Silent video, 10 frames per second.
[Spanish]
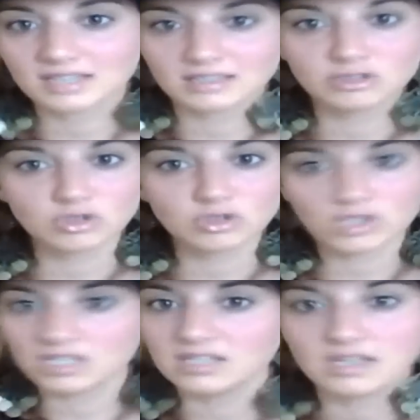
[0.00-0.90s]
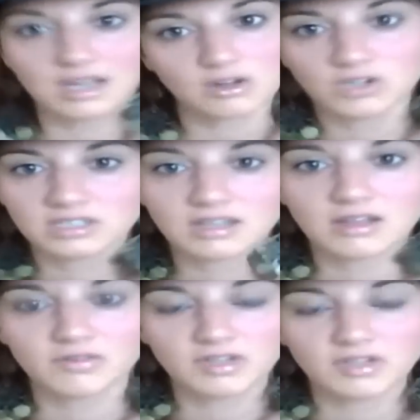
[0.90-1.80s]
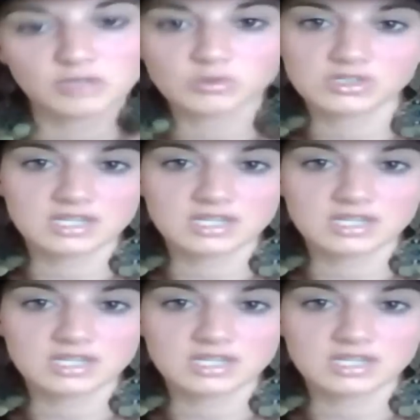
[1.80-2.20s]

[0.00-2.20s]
están todo el día conectadas a Facebook,